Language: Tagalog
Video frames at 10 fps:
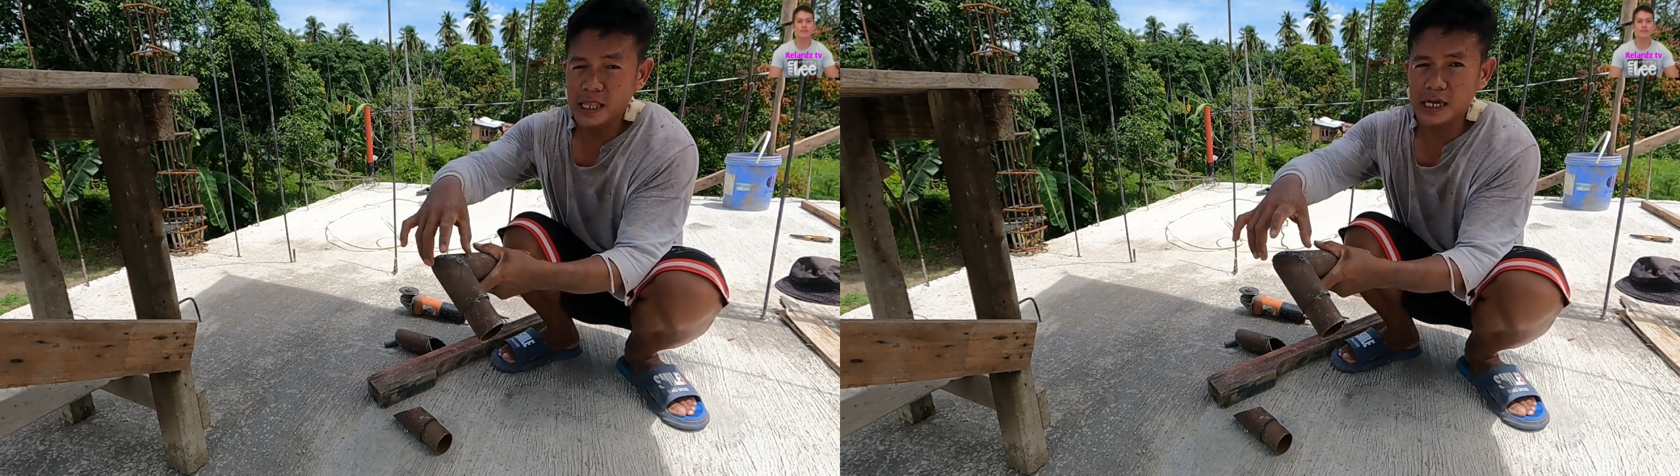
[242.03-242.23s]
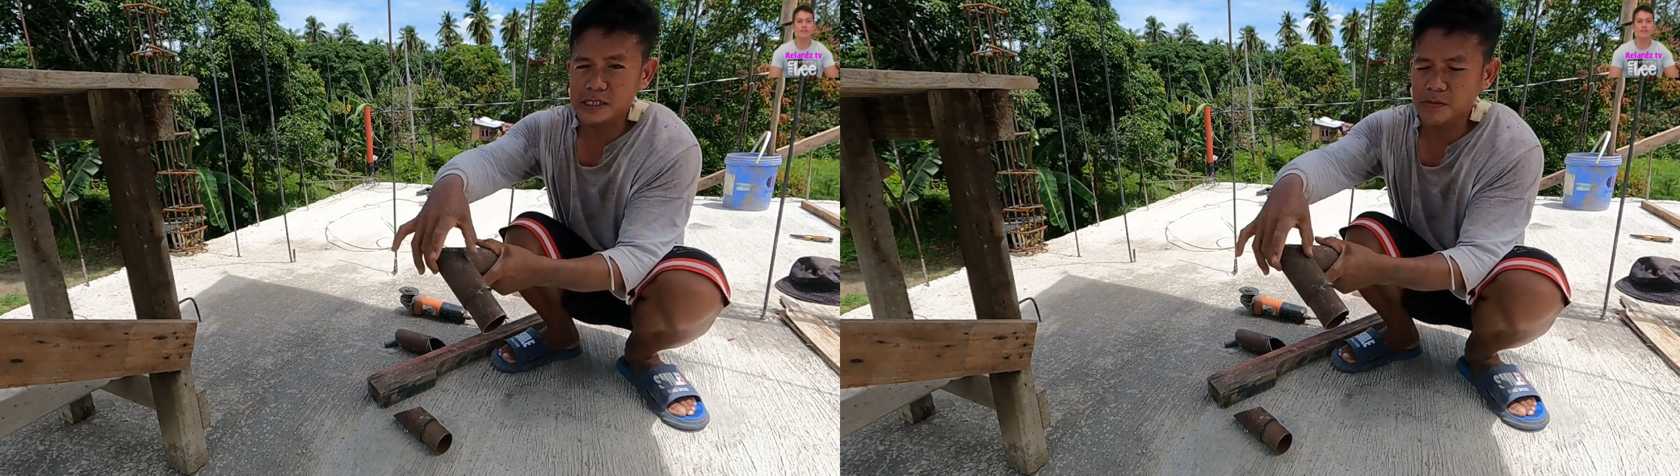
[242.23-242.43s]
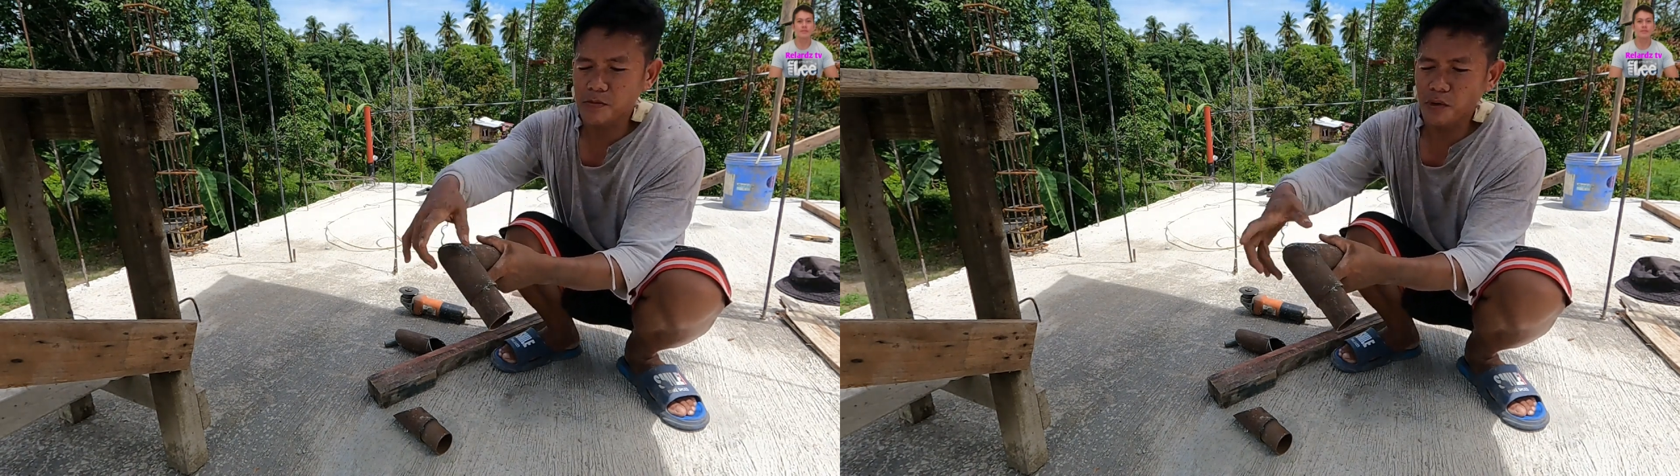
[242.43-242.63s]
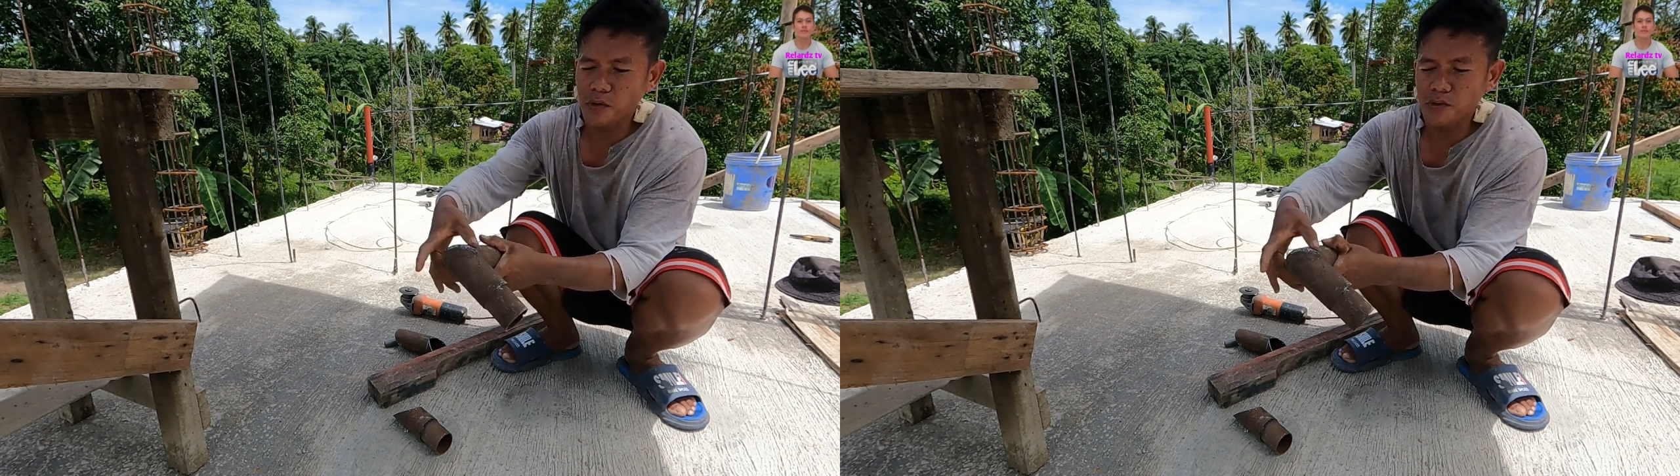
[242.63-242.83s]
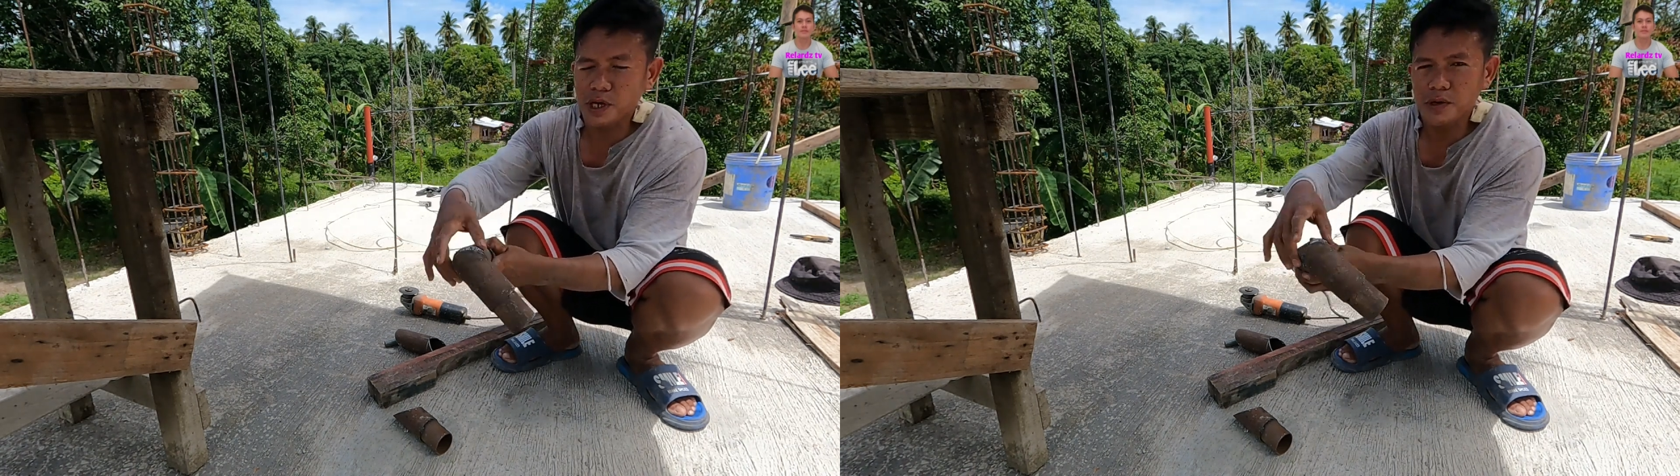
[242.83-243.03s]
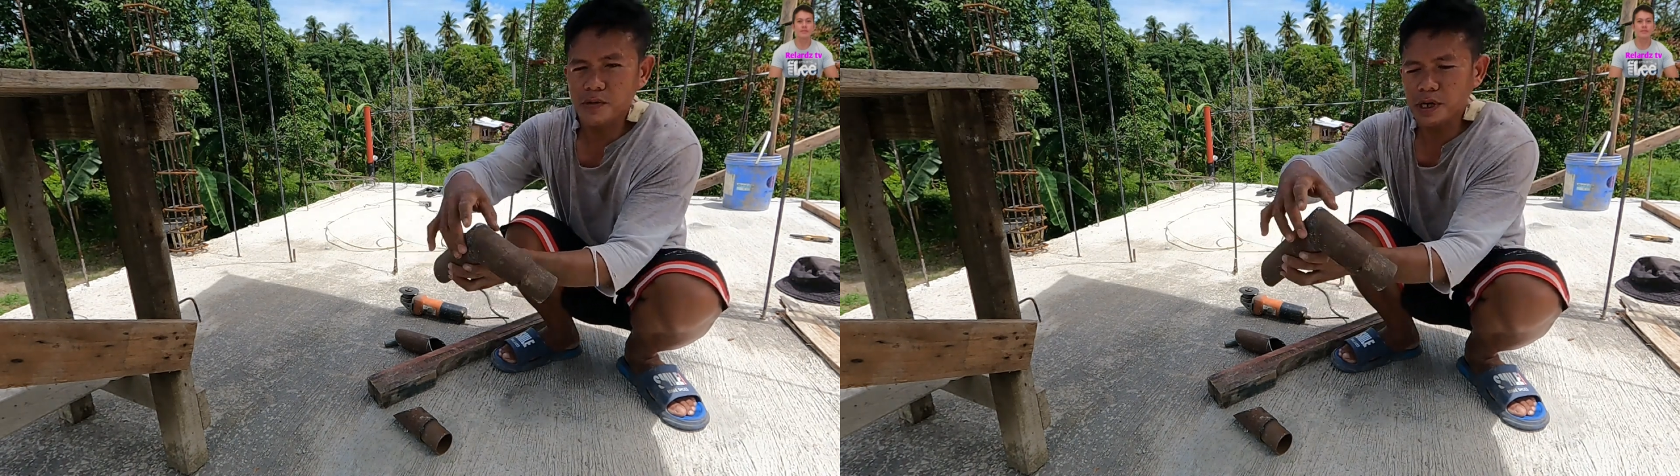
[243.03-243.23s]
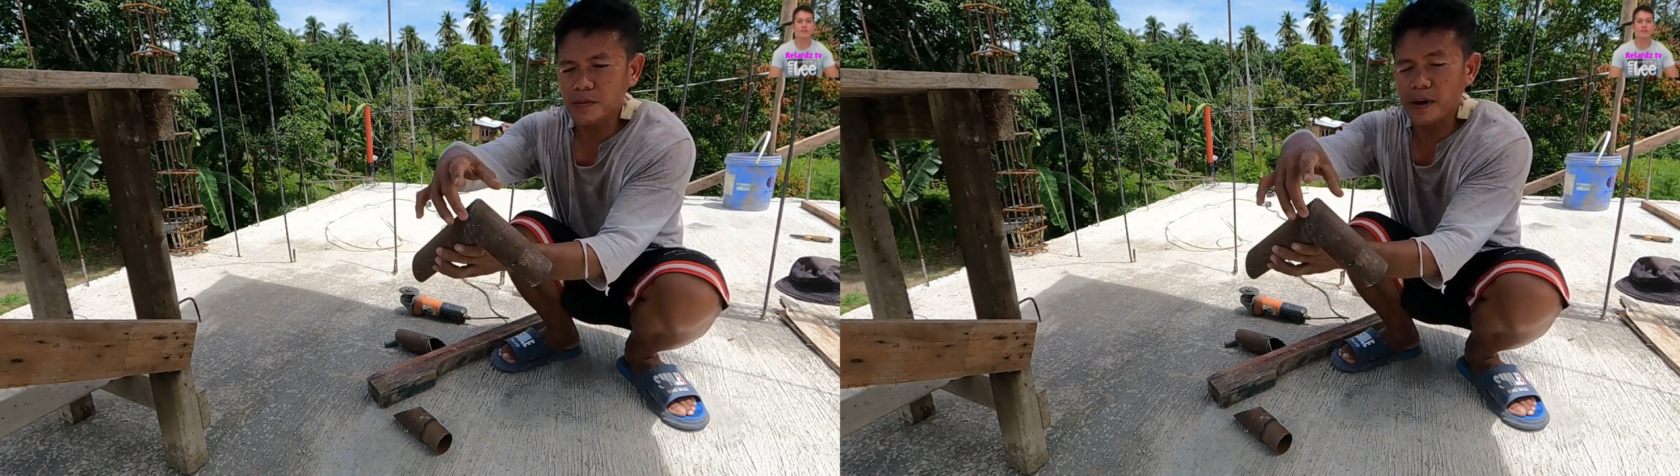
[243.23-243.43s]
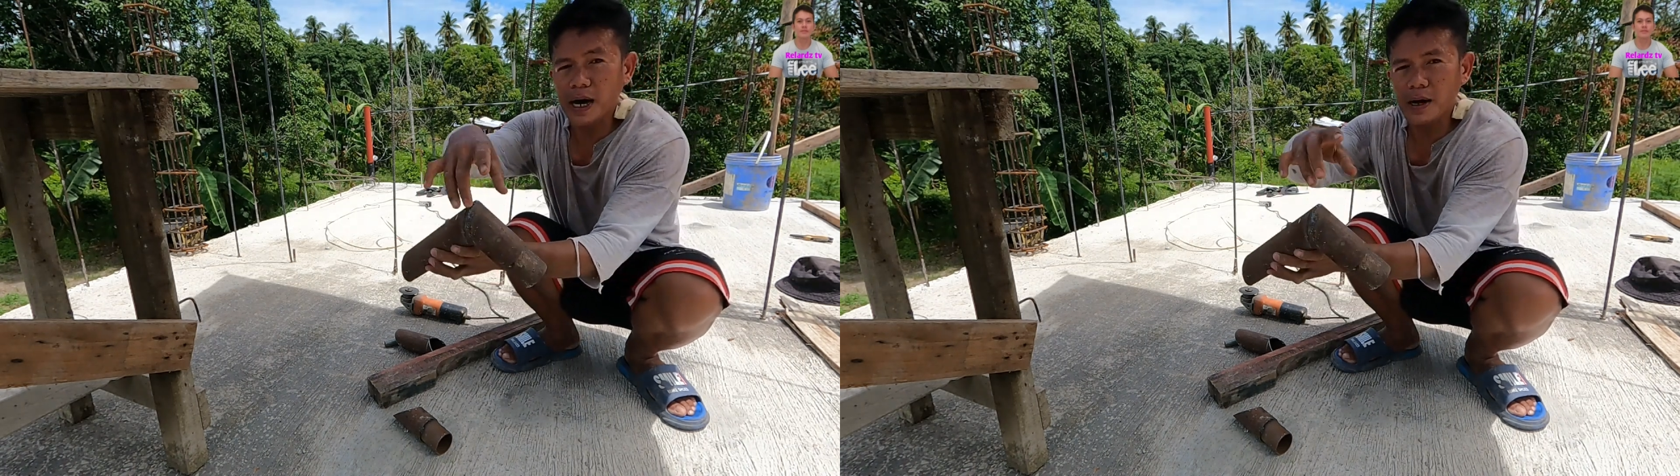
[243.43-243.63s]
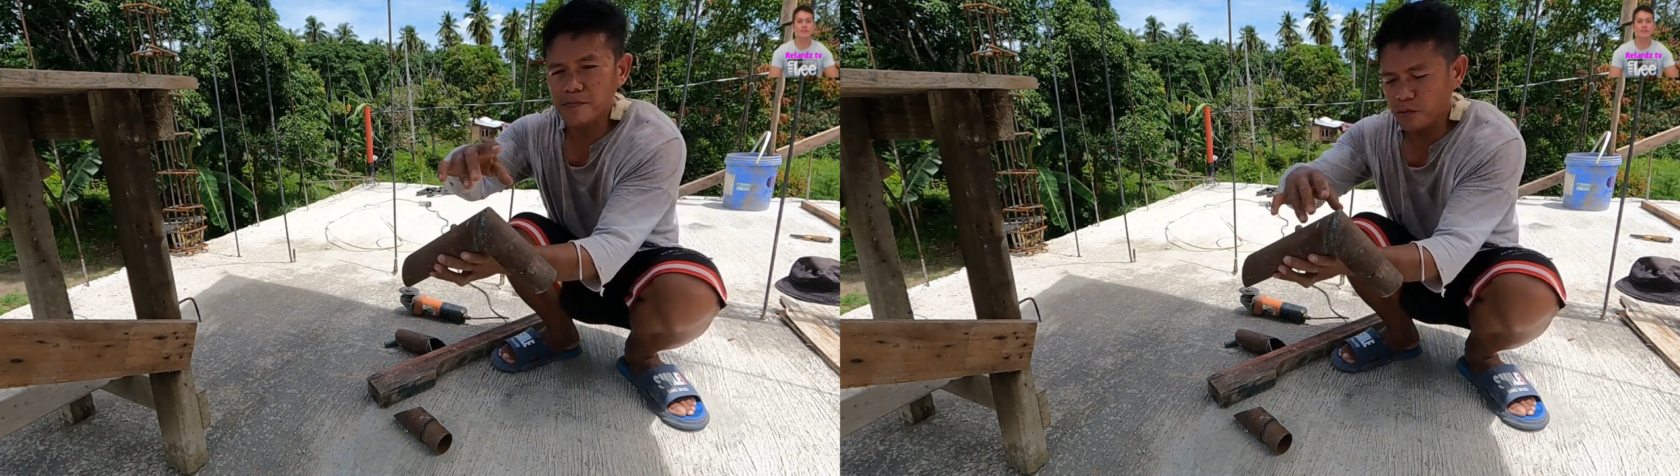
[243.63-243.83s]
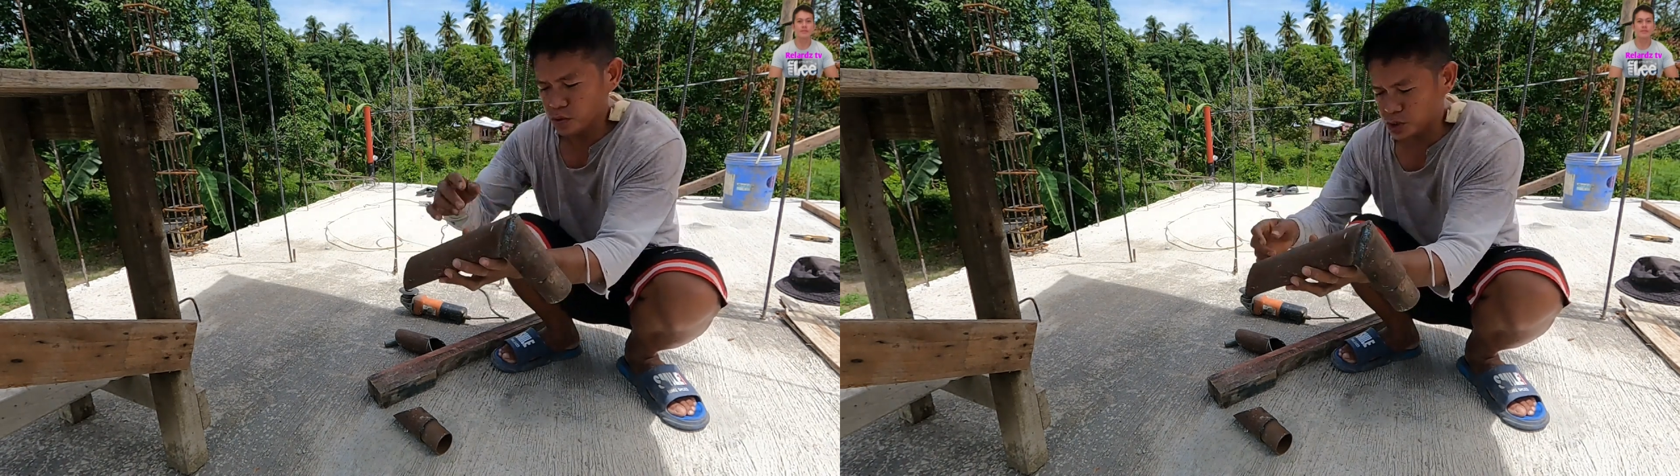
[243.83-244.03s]
na-assemble ko na yung ibang
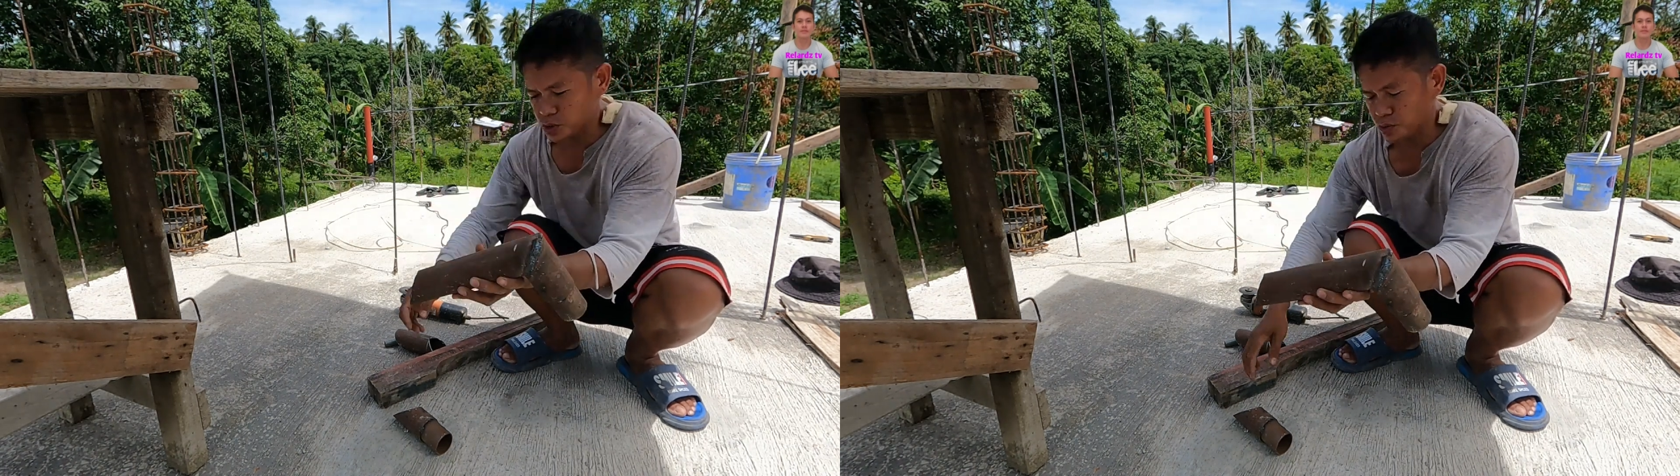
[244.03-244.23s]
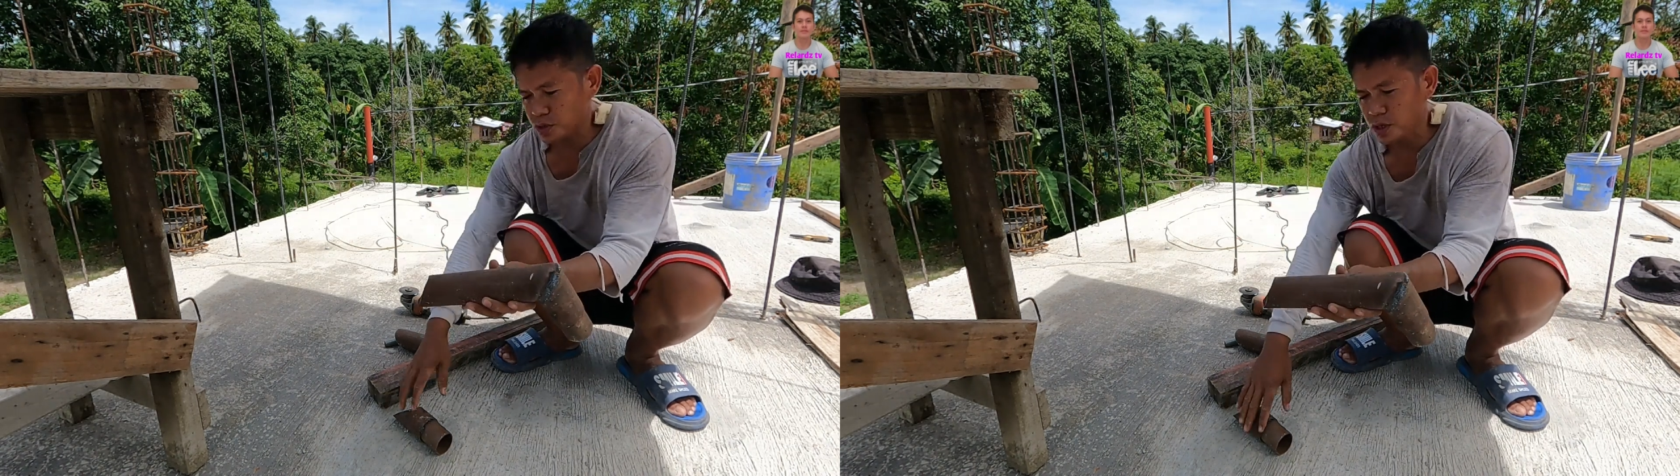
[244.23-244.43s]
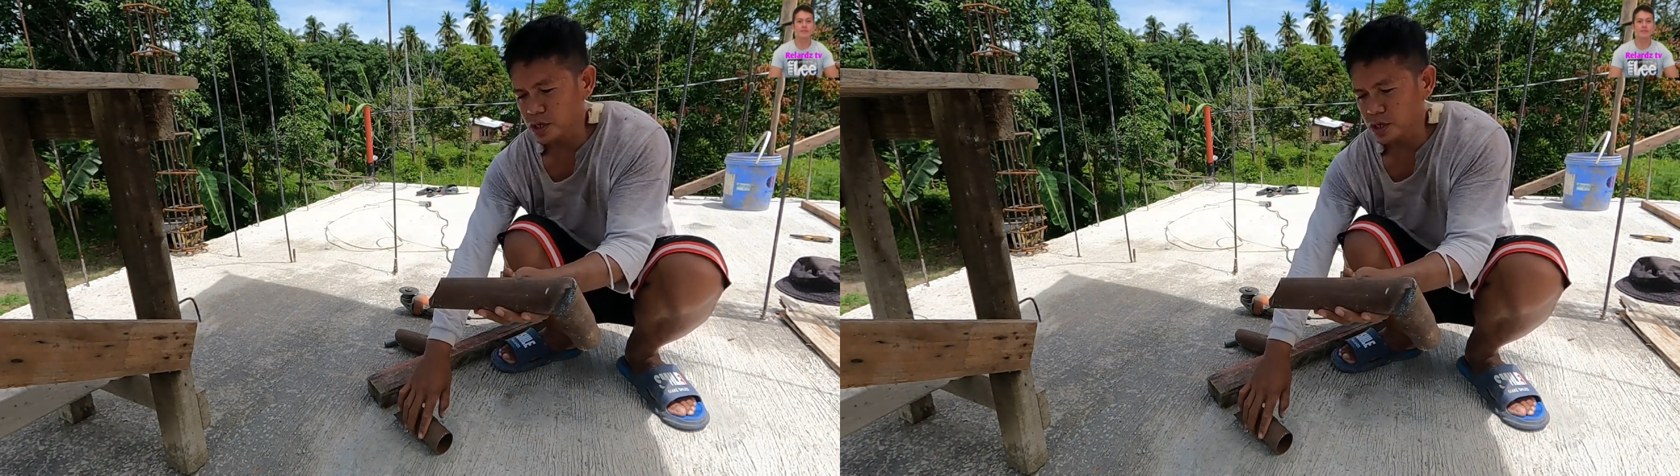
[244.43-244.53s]
portion.